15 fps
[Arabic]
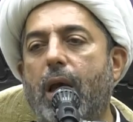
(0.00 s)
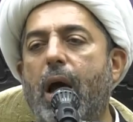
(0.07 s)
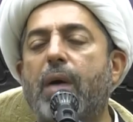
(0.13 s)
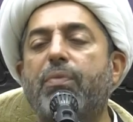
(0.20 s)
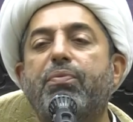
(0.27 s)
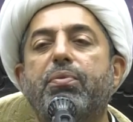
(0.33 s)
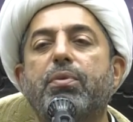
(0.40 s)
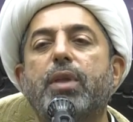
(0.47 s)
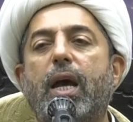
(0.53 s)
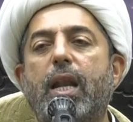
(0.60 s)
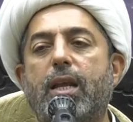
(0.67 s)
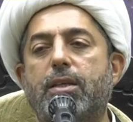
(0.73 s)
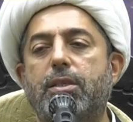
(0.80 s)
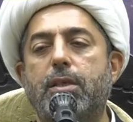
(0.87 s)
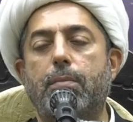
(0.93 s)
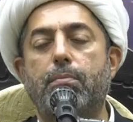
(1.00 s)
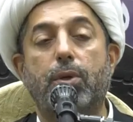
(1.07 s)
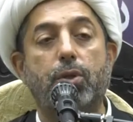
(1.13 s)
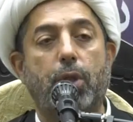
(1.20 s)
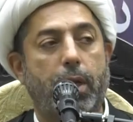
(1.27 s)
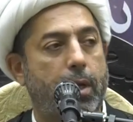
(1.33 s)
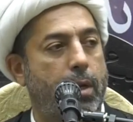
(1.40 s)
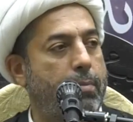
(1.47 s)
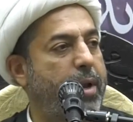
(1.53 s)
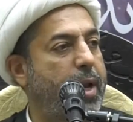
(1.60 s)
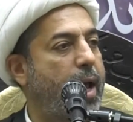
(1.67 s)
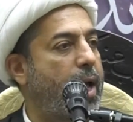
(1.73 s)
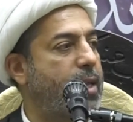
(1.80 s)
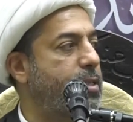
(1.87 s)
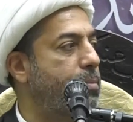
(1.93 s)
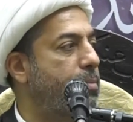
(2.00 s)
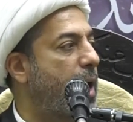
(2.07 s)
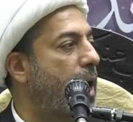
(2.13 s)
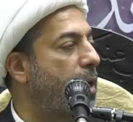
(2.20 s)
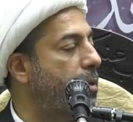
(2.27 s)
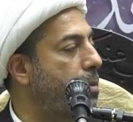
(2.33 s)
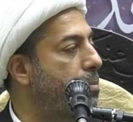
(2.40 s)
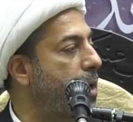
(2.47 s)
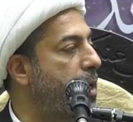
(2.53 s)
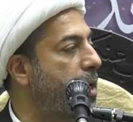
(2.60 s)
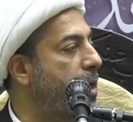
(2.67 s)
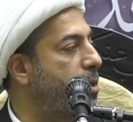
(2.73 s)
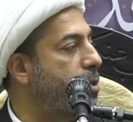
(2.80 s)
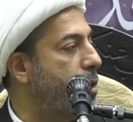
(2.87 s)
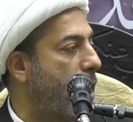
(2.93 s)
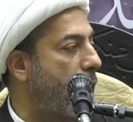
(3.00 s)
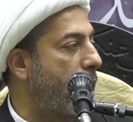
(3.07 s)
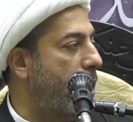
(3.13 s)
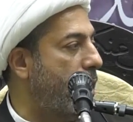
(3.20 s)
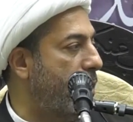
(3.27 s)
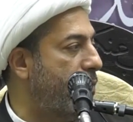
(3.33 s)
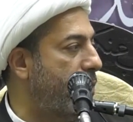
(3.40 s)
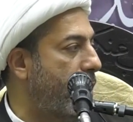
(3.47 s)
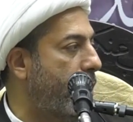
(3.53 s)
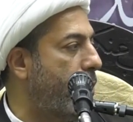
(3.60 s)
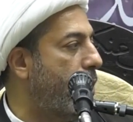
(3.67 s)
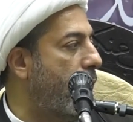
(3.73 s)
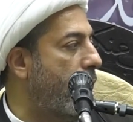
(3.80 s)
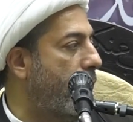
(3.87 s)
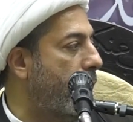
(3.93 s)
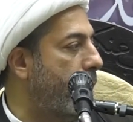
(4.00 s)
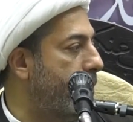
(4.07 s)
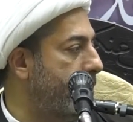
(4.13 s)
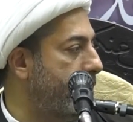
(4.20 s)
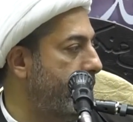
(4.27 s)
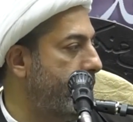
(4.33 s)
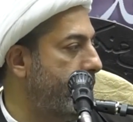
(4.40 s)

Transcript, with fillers: افضل سبط من اسباط بني اسرائيل في الروايه